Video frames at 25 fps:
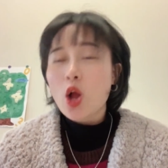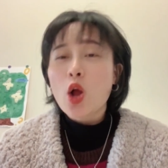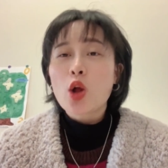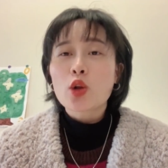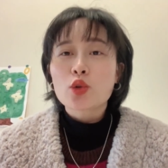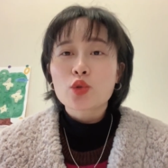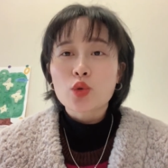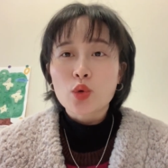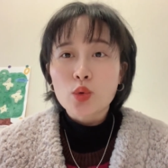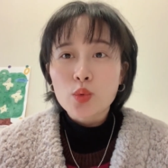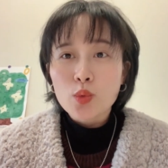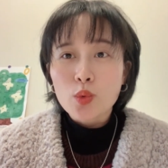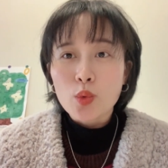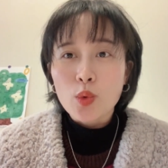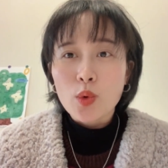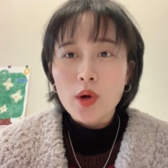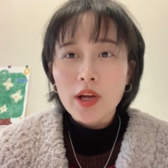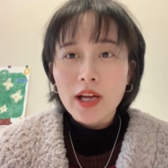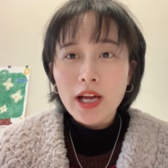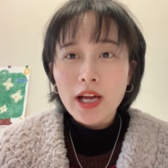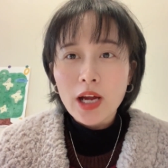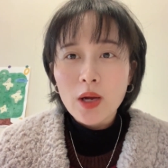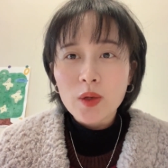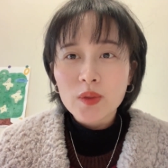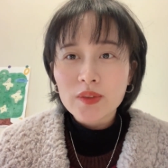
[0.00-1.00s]
中国
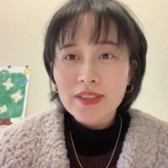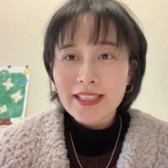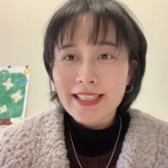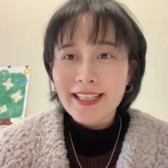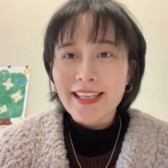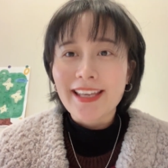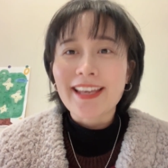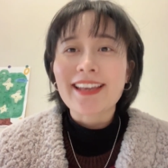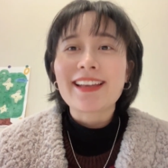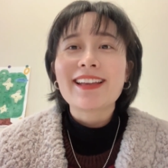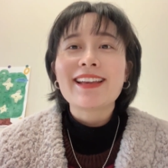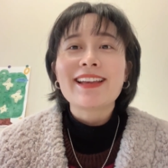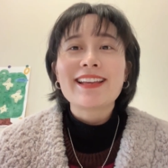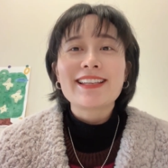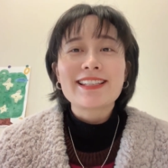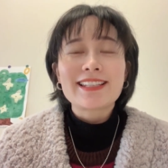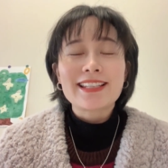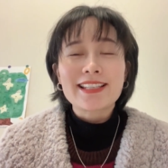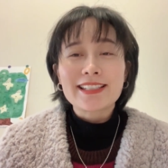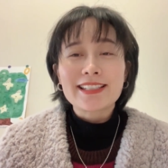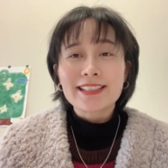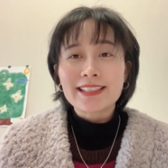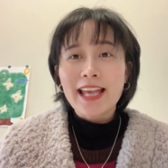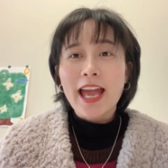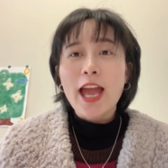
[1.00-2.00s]
高铁
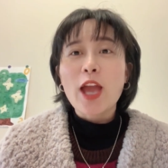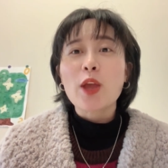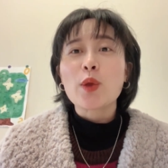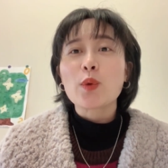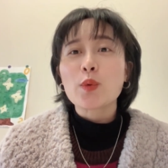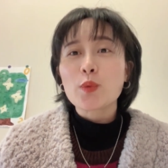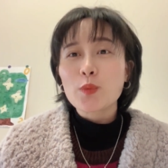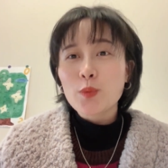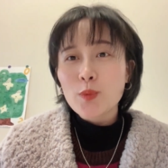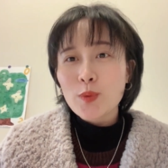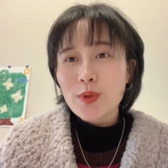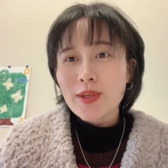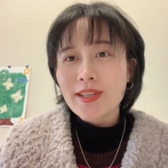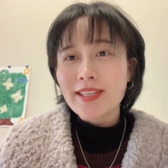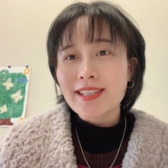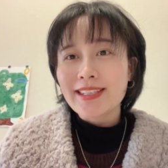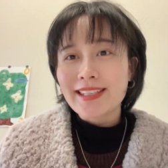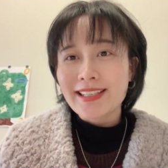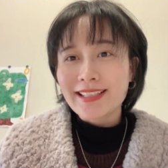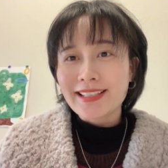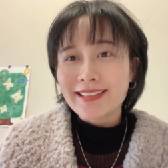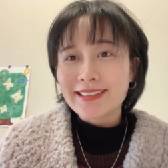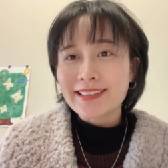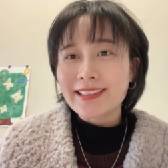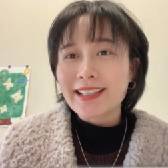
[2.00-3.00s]
现在运
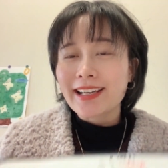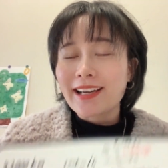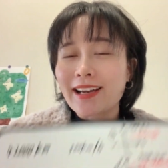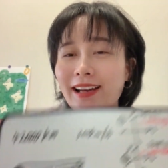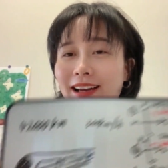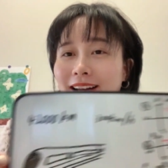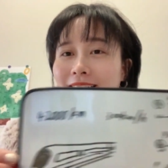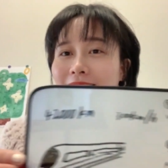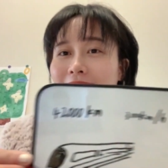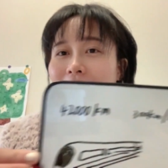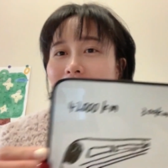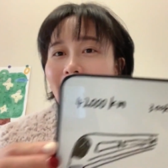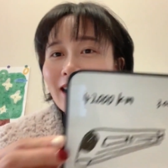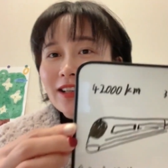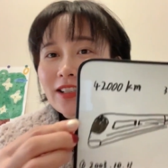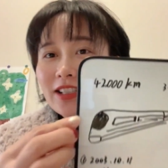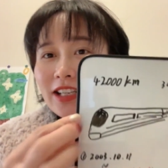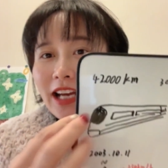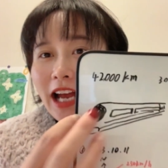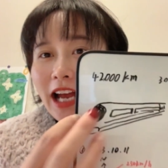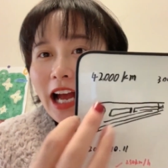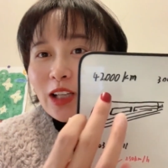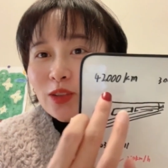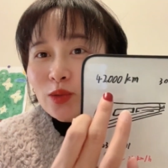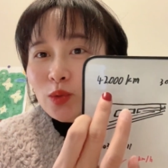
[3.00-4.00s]
营的啊
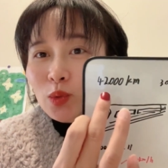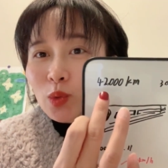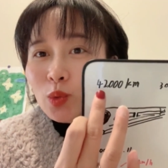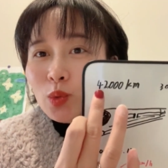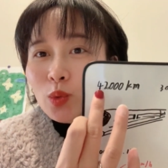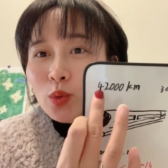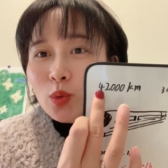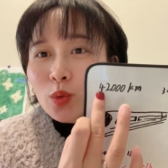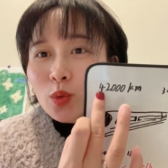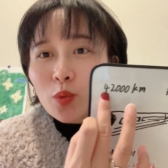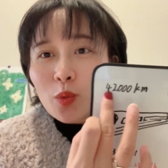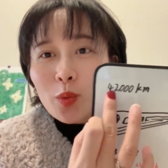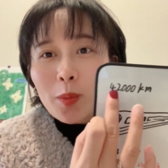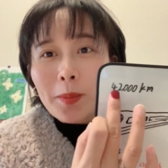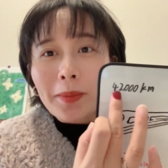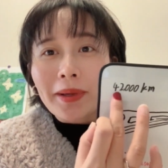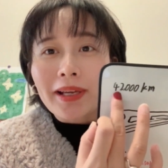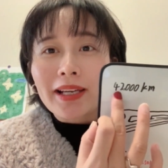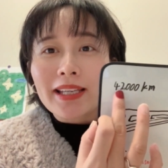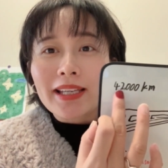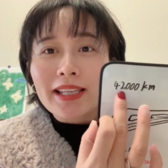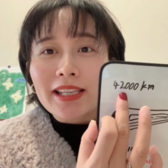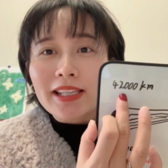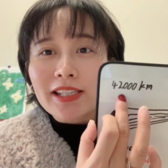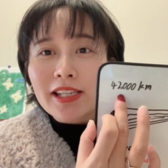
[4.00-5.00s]
长度，我们可
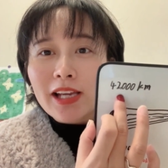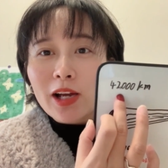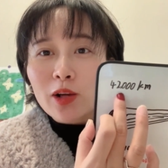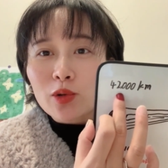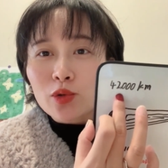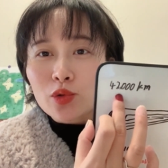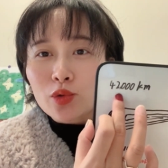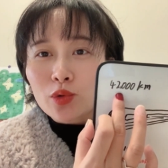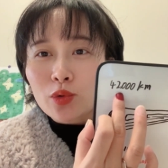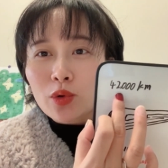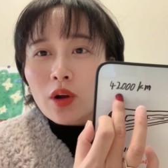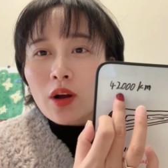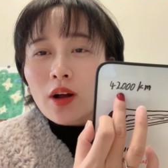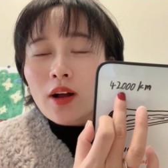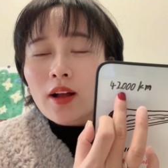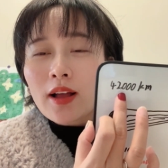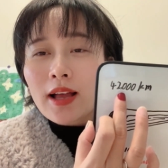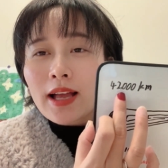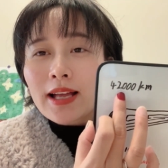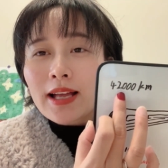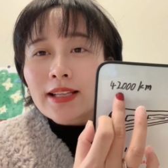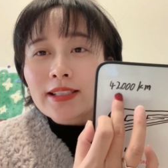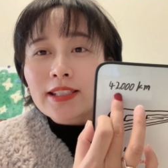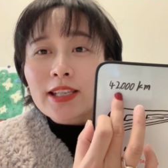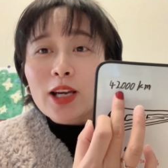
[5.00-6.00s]
以叫说
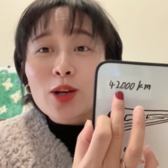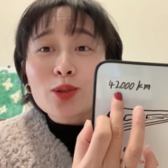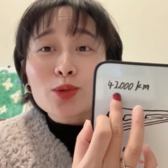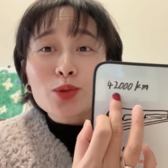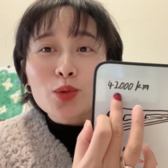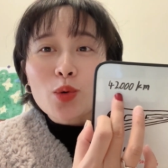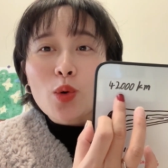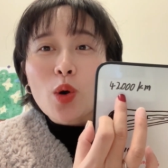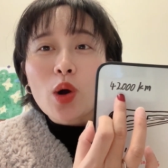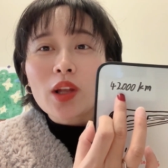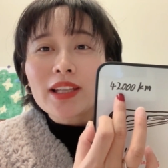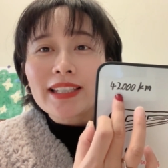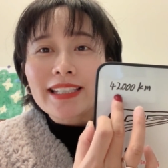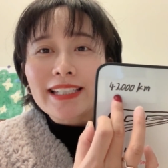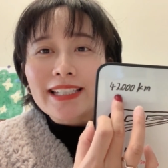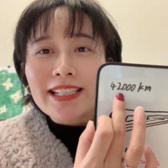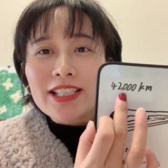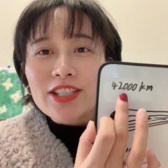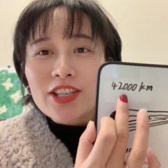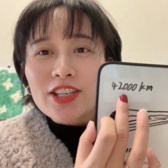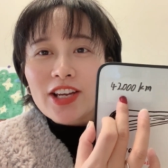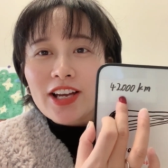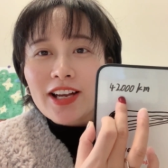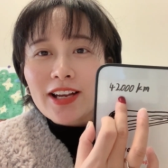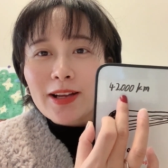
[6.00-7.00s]
叫做里
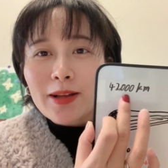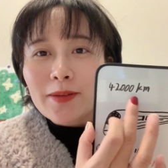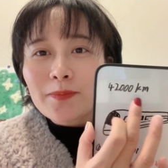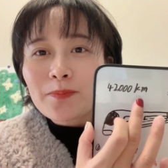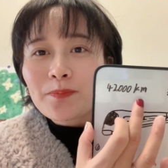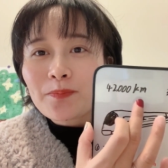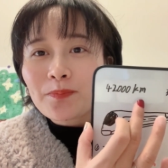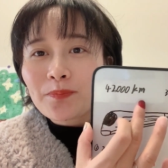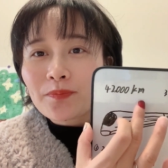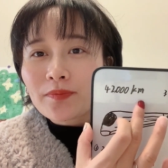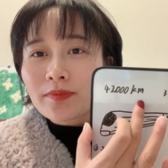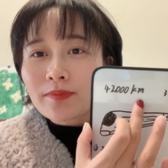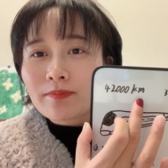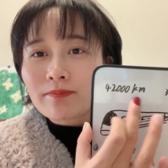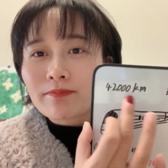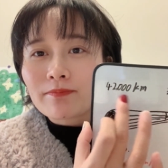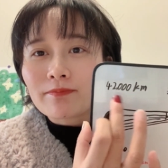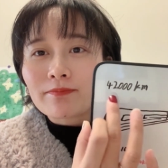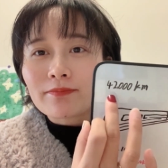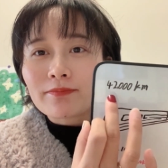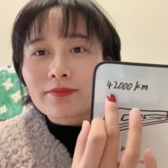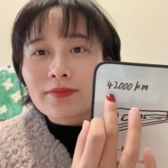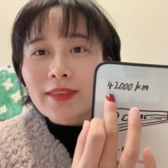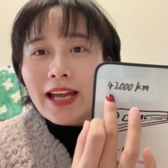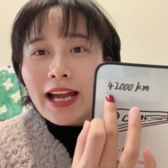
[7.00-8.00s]
程，
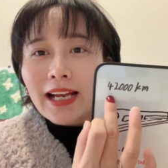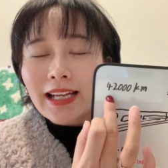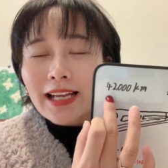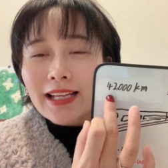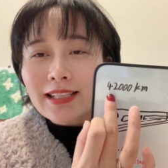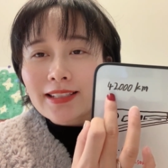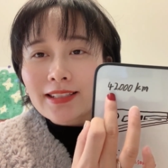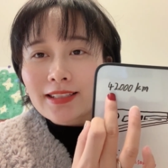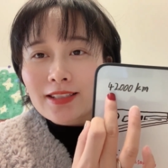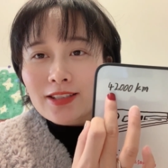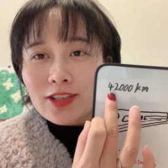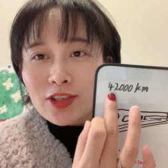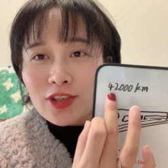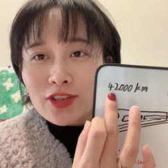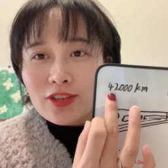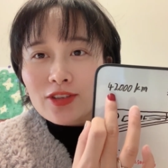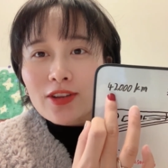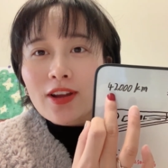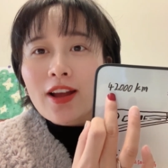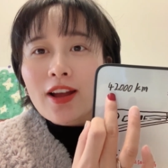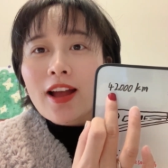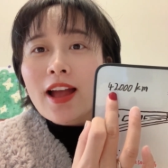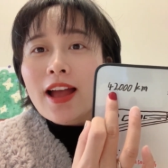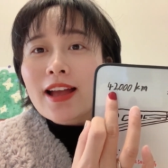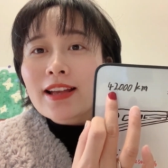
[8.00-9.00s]
嗯，大概是
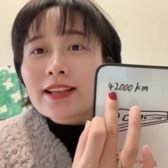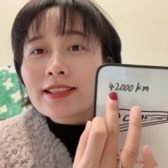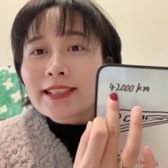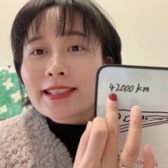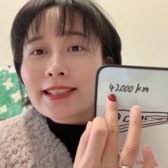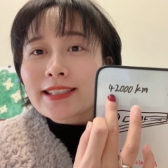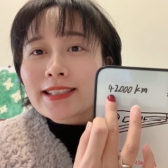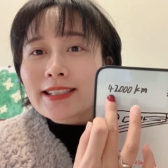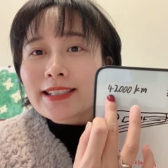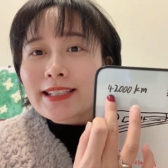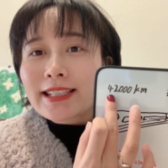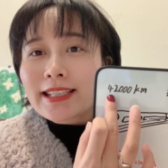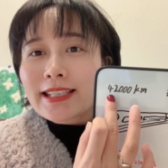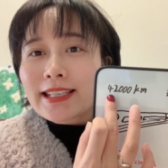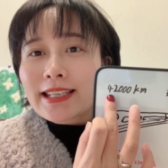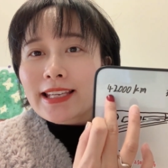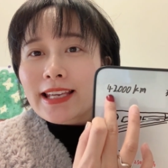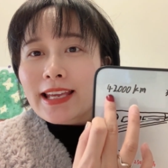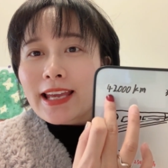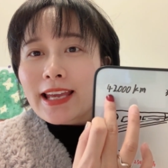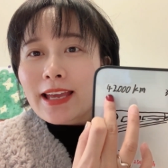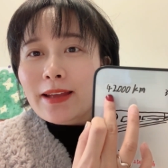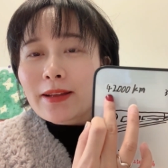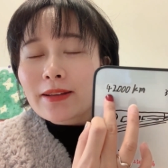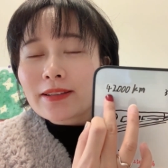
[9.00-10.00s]
四
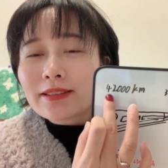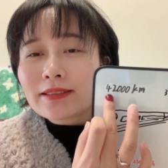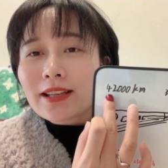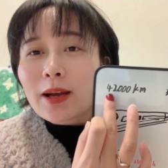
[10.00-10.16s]
千，